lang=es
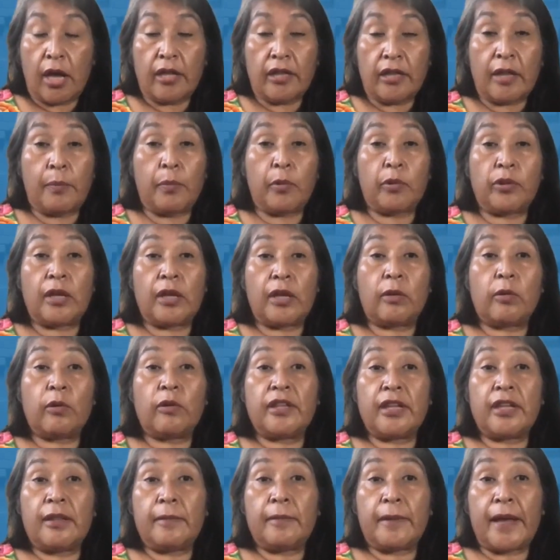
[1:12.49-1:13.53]

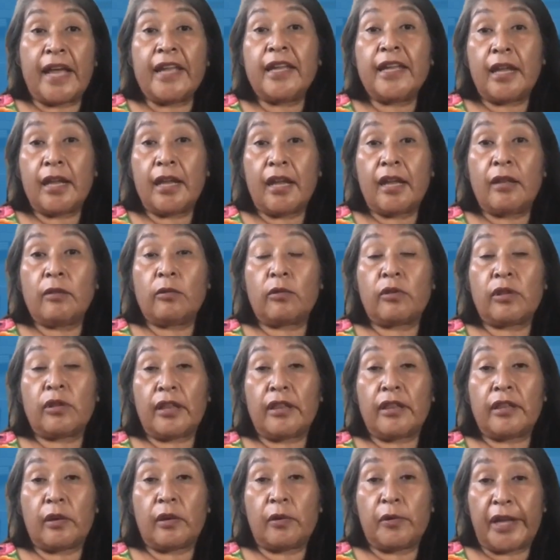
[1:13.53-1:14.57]
zapotecos del valle, en los
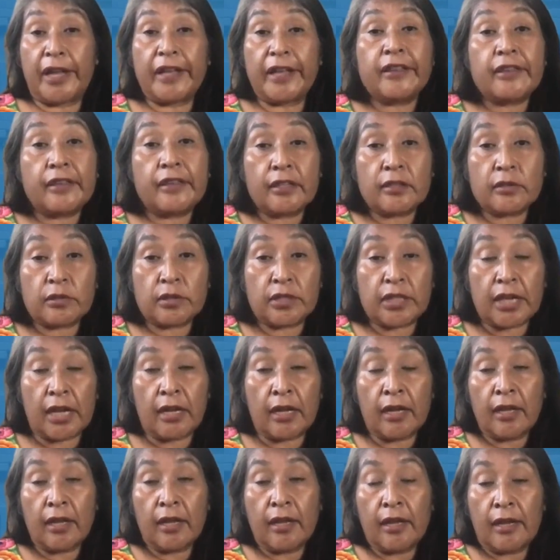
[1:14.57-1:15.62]
restaurantes, o sea,